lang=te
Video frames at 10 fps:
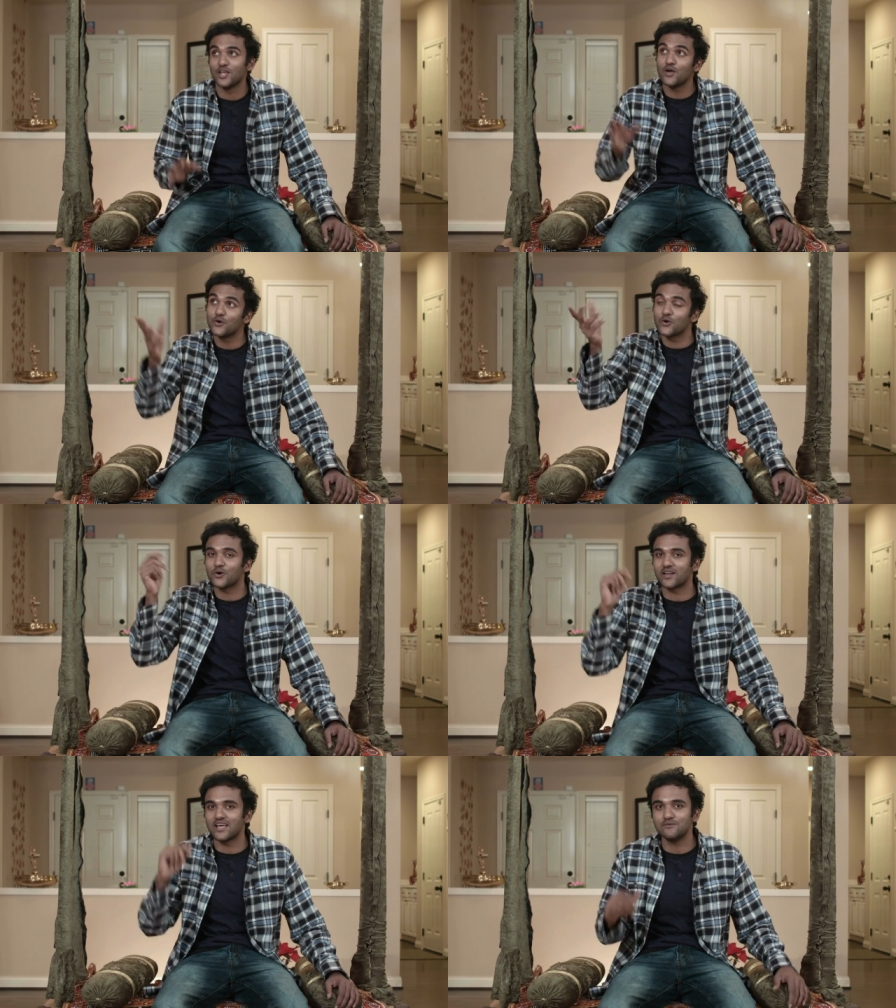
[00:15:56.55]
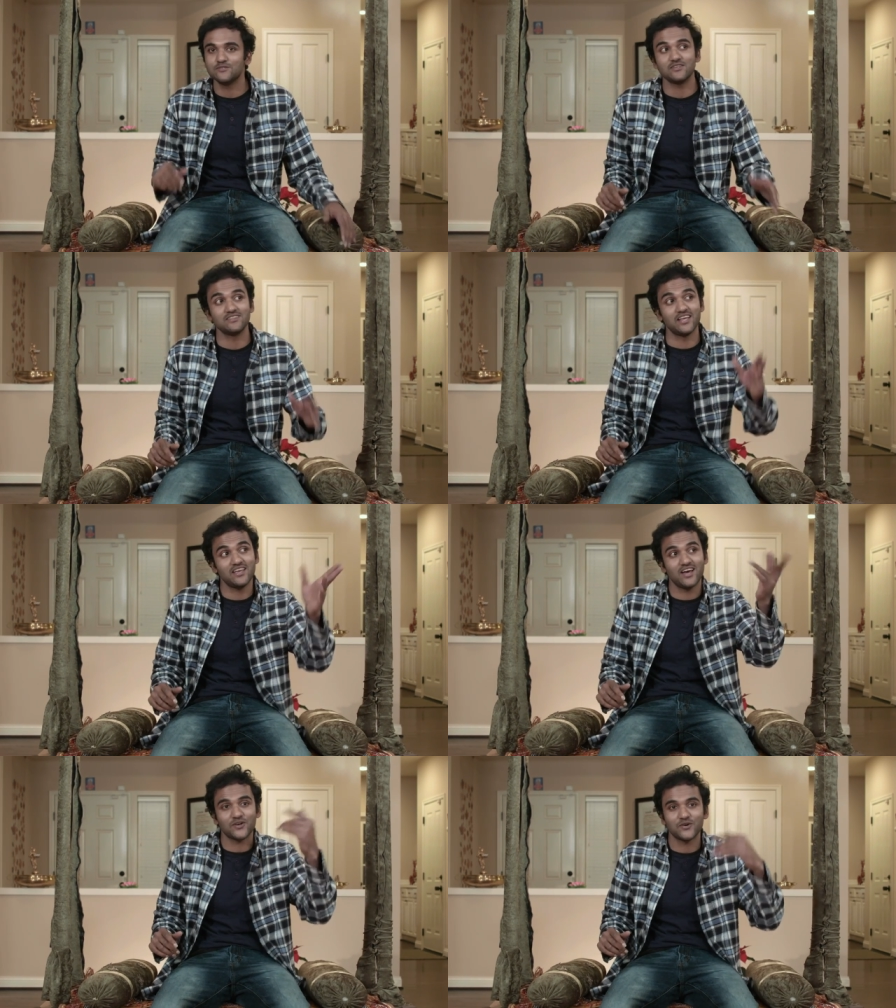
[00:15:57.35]
దేవుడికో టైము
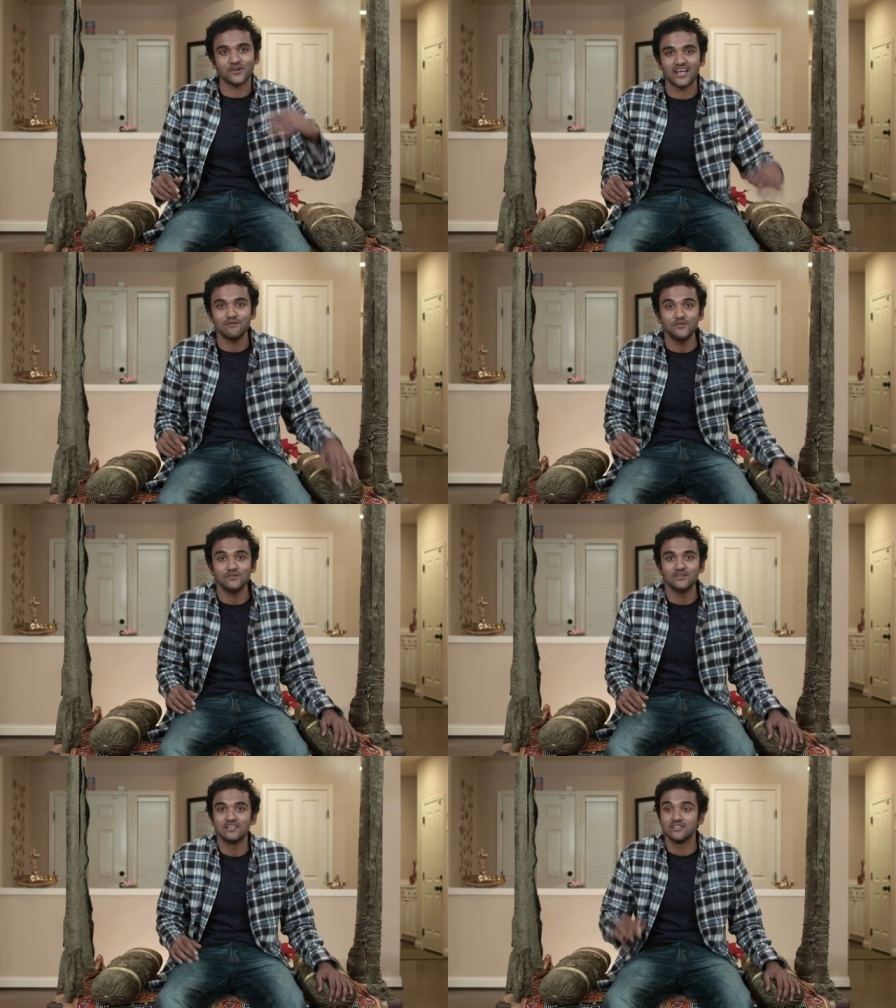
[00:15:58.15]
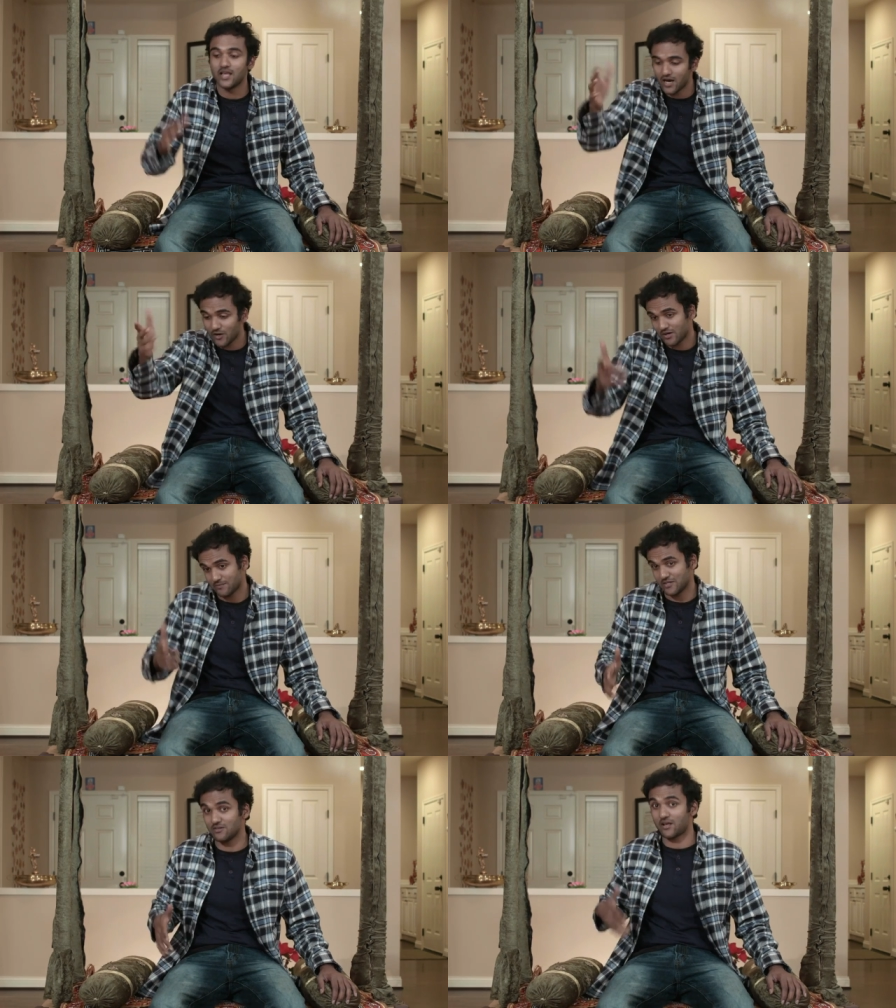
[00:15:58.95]
దెయ్యాలకో టైము
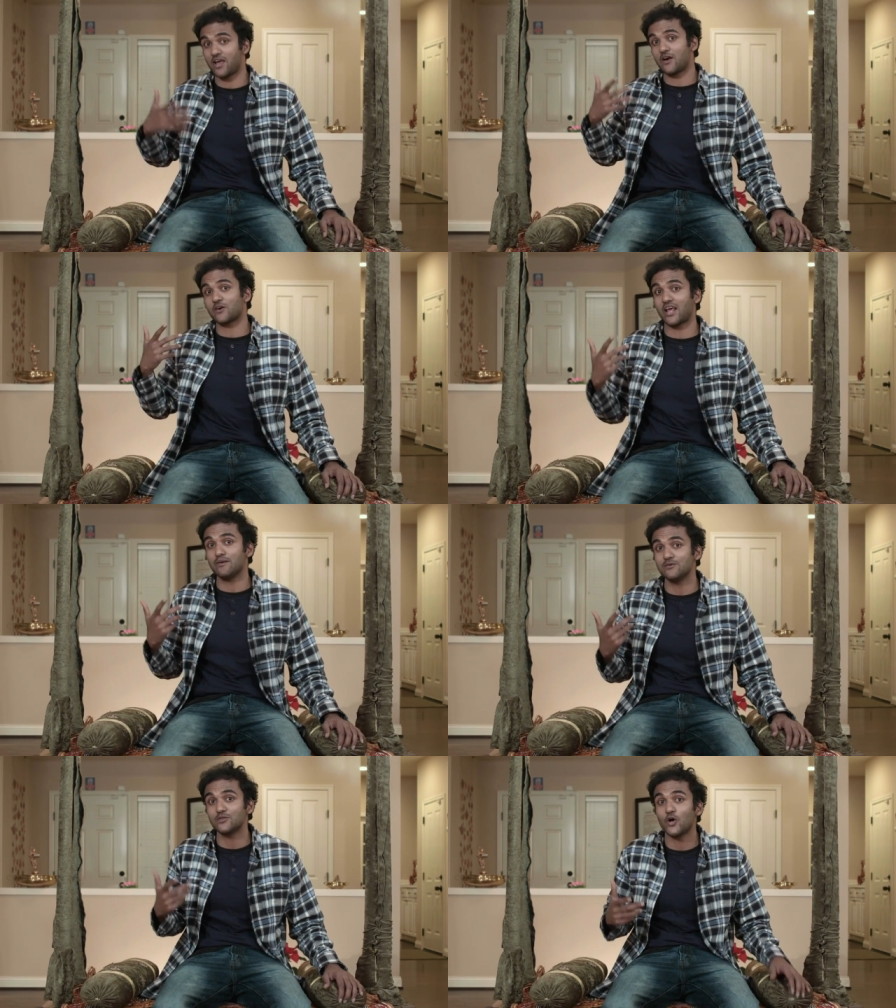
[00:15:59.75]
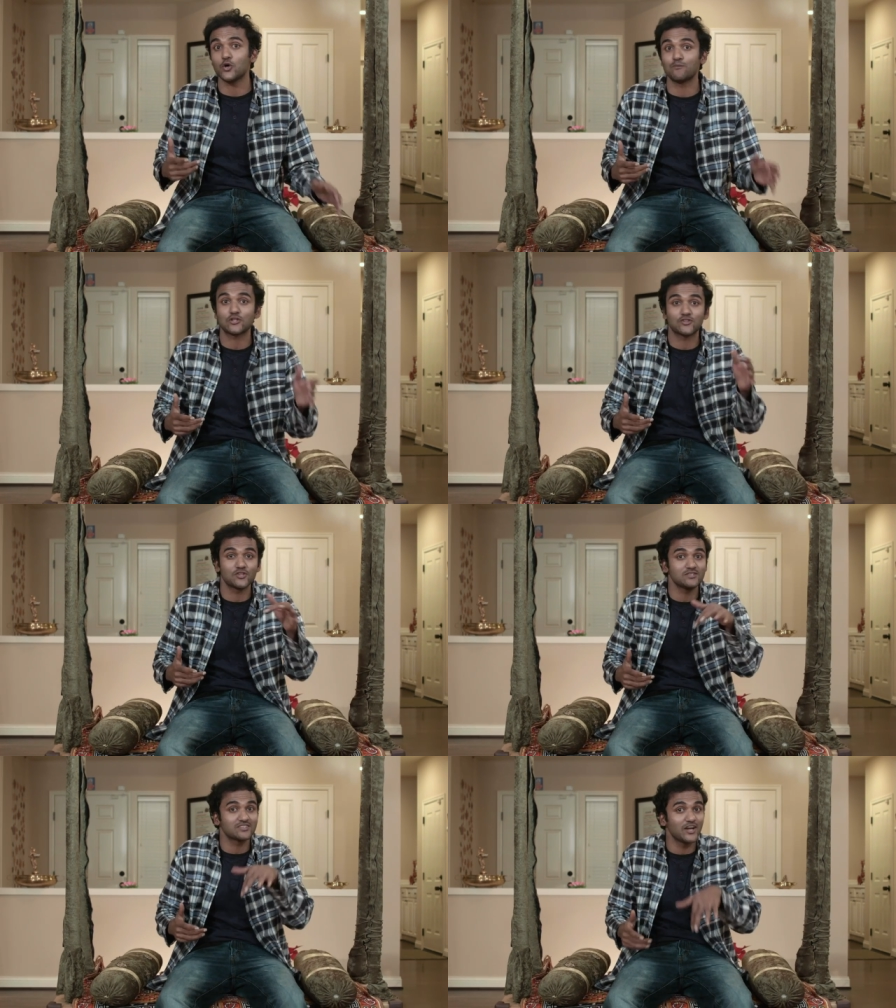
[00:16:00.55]
దేహాలున్న మనుషులకు ఒక టైంతో
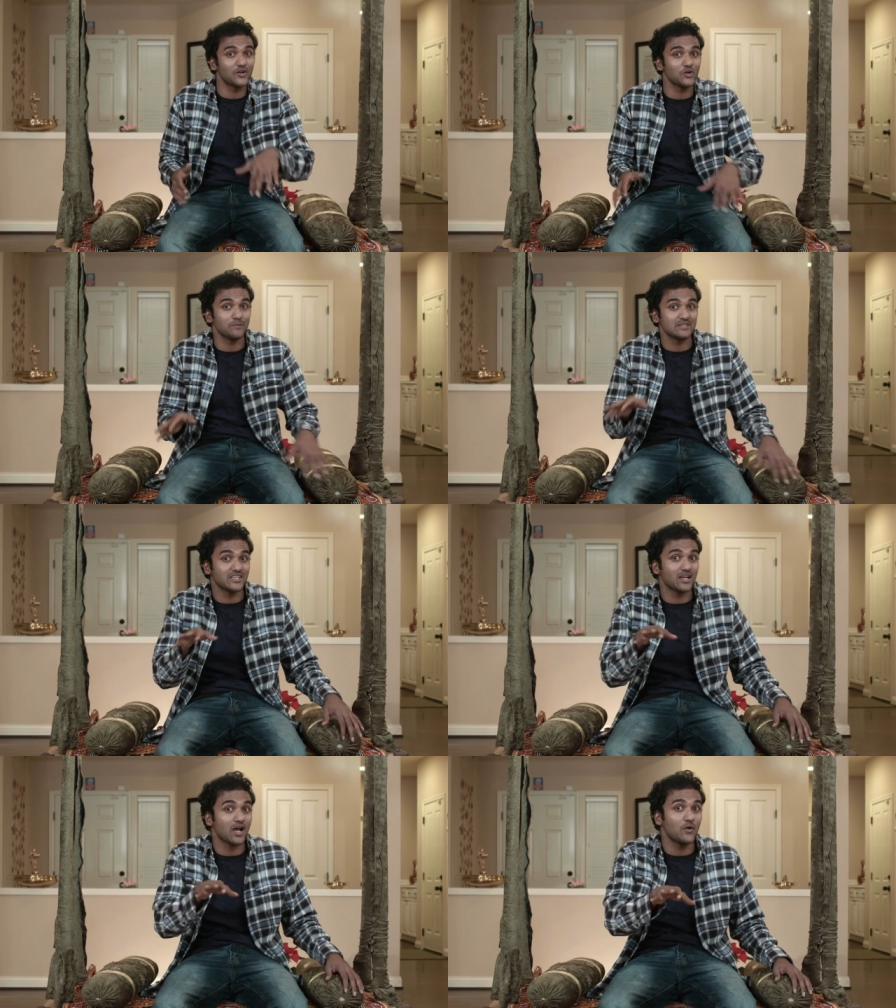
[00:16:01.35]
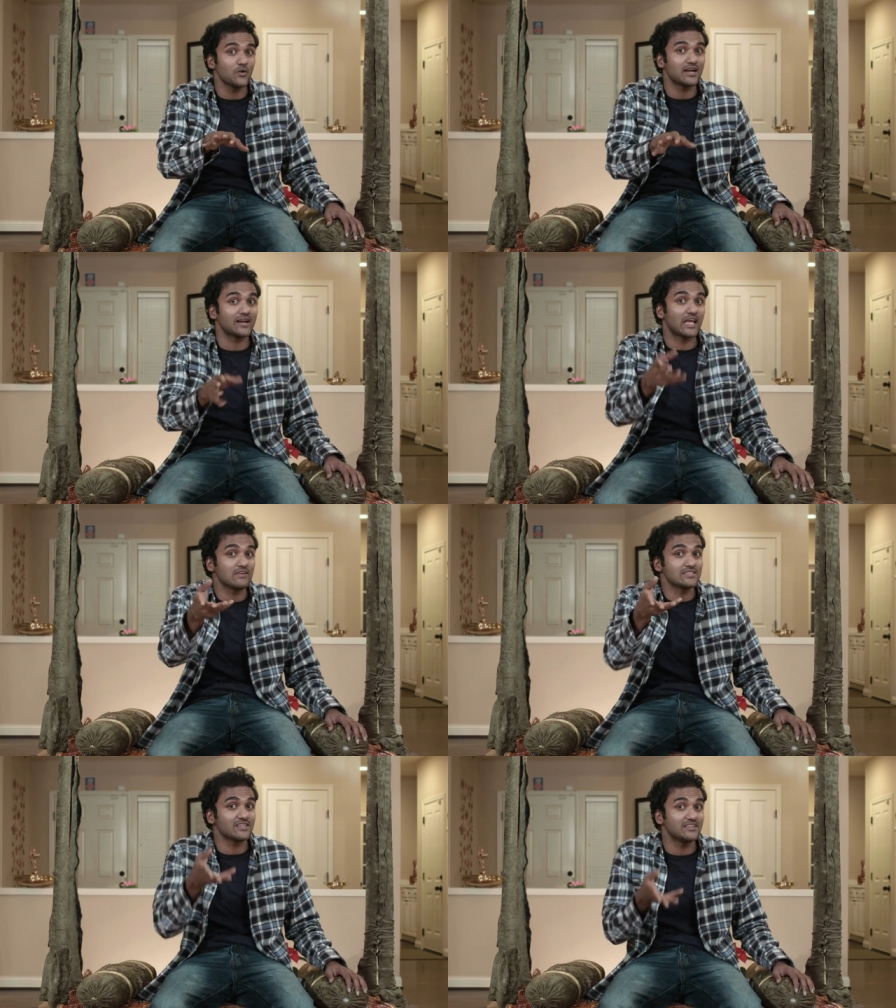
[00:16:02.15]
మొత్తం షెడ్యూల్ బిజీగా ఉన్న
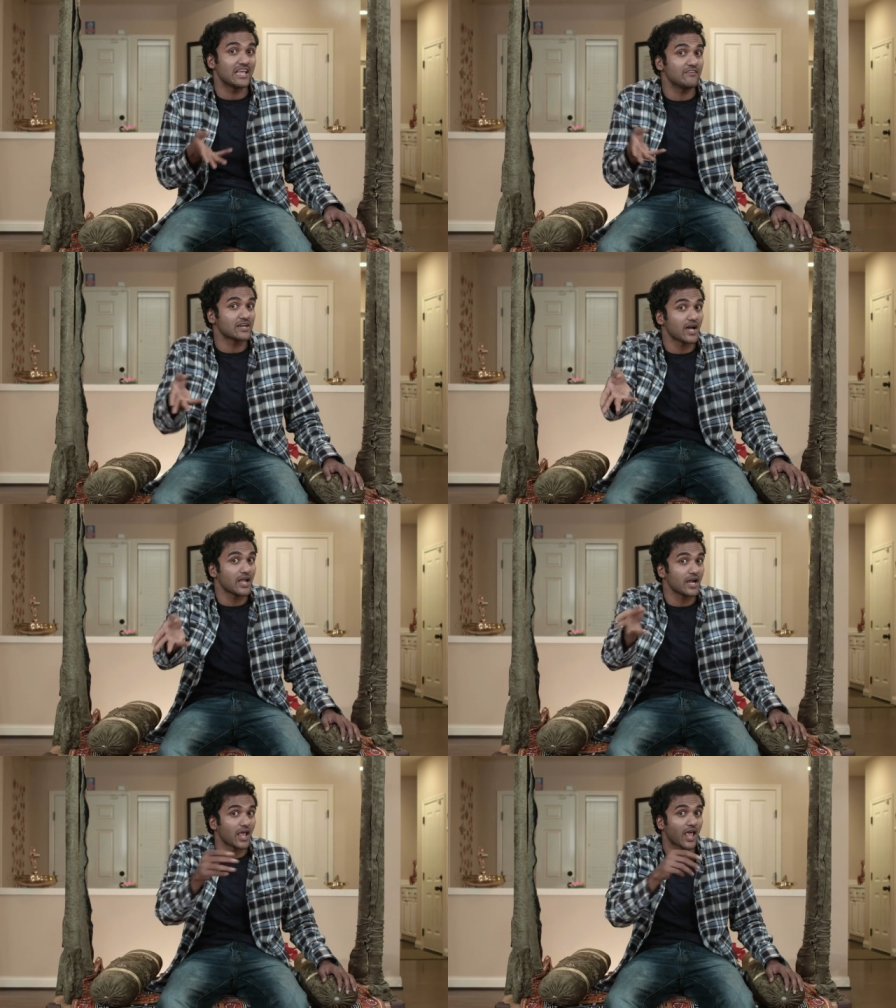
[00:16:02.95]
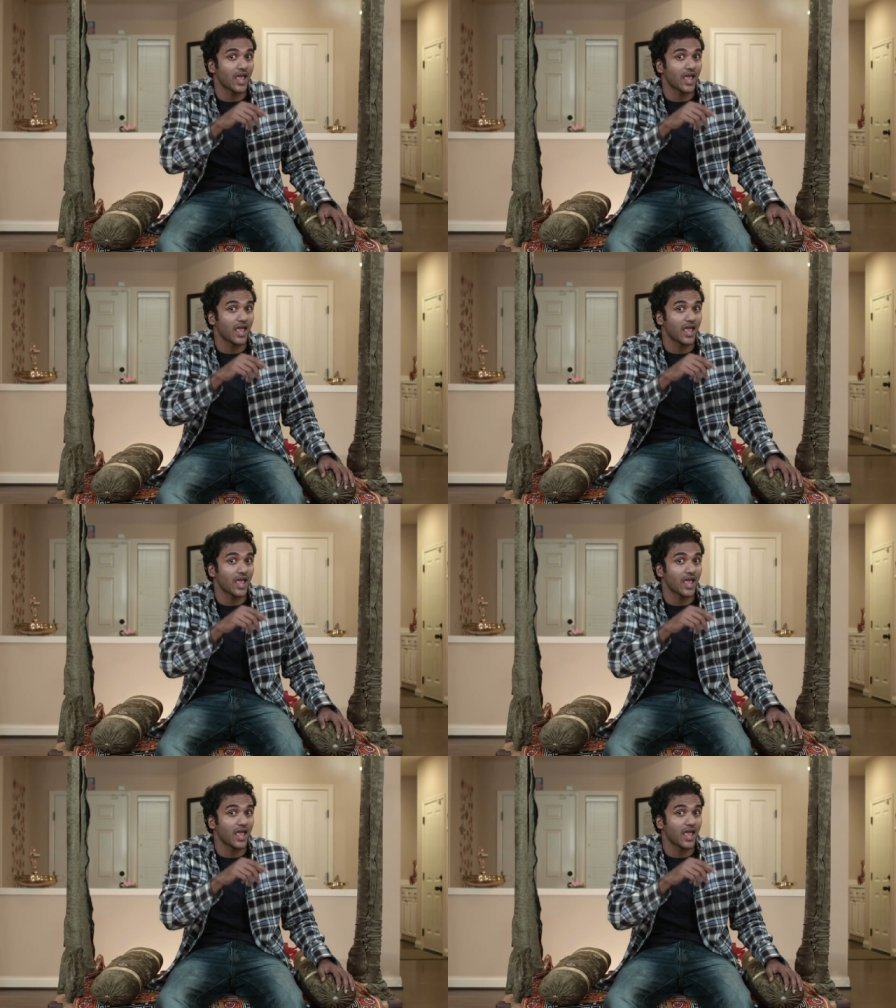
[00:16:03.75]
డైవర్షన్ దేవిక గారిని